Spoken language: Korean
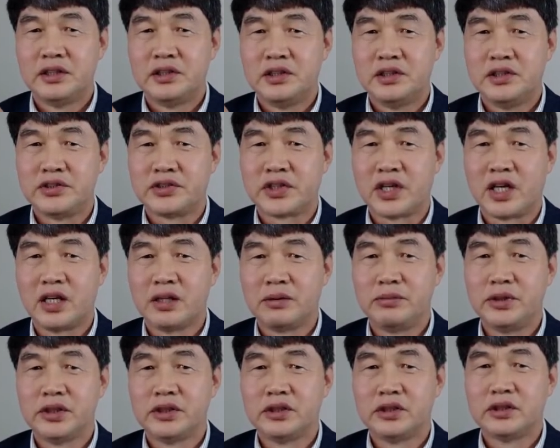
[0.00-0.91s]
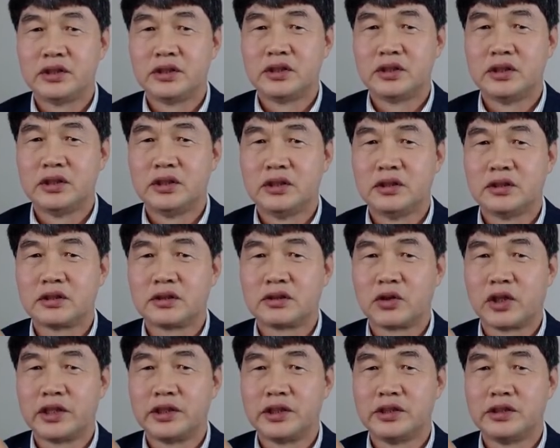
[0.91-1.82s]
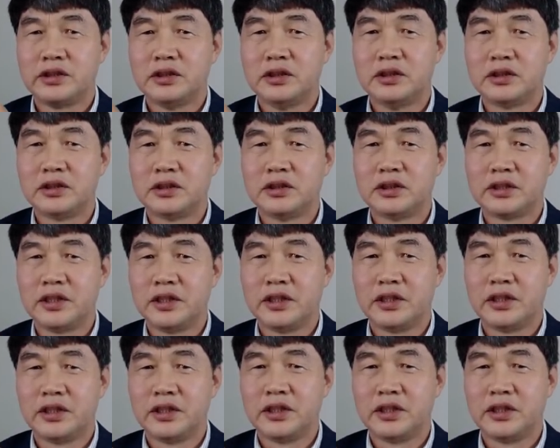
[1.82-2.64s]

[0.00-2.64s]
이 사명을 과연 어떻게